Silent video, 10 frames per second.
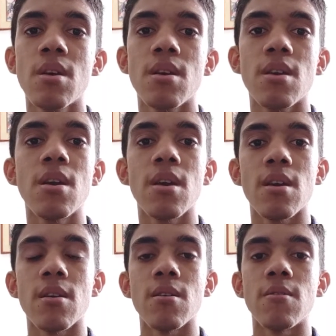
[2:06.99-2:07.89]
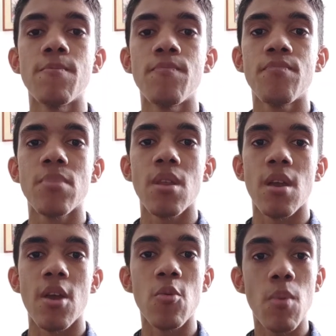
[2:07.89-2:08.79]
quien
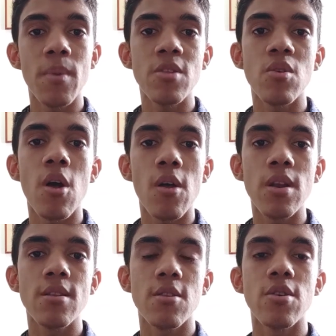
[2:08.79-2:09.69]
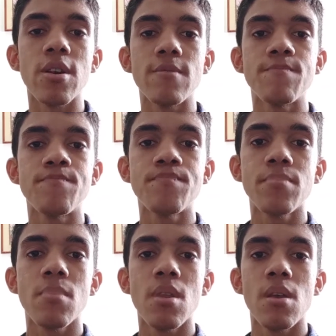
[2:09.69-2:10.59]
en un momento dado de la historia
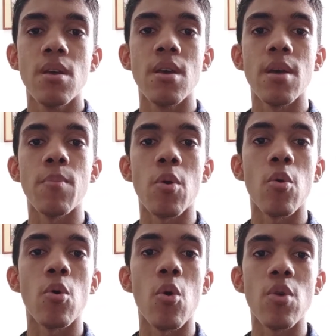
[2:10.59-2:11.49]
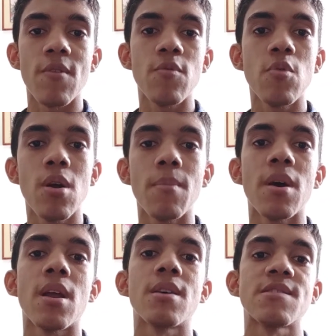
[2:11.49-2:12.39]
eh, provocó una fuga
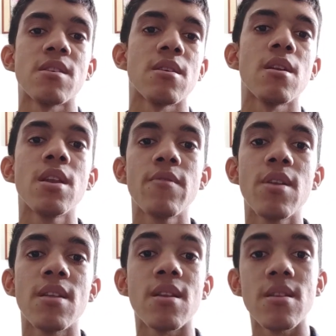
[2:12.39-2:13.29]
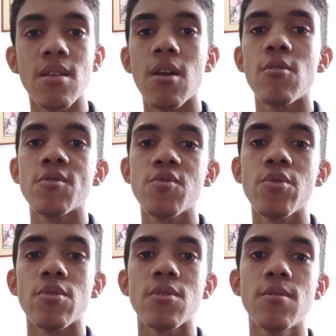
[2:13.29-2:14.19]
para hacer libre a 30 de los
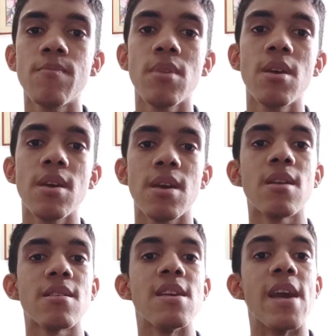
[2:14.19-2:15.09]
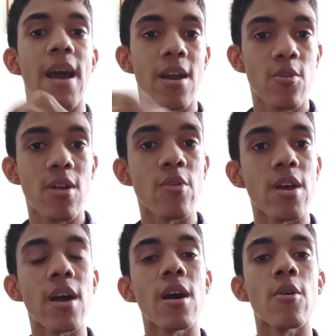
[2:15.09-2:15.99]
suyos, quienes llegaron a lo que
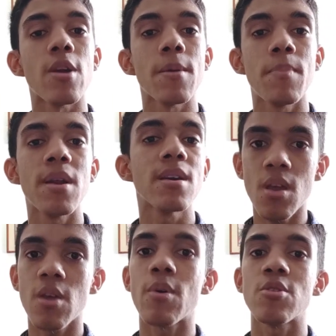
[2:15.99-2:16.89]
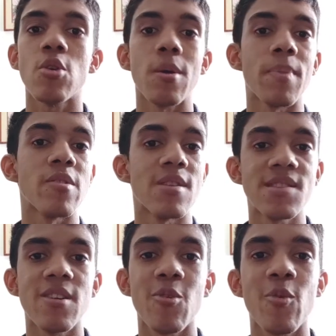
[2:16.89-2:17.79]
ahora es Palenque y cuando los españoles se
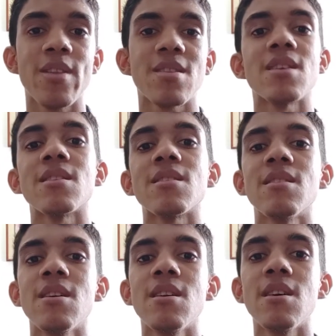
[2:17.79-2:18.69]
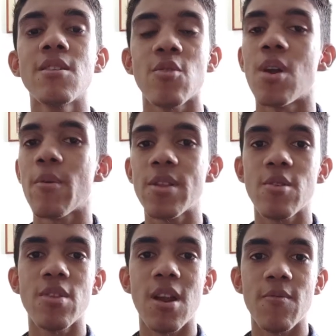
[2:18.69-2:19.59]
dieron cuenta de toda la cuestión
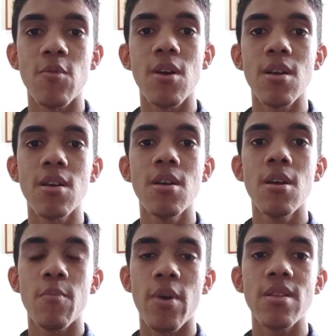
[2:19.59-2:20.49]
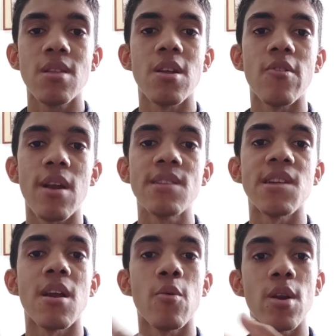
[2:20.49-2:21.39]
de la fuga, pues intentaron realizar
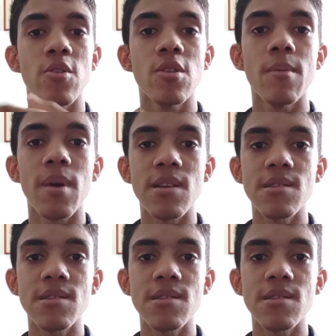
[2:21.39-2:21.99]
acuerdos de paz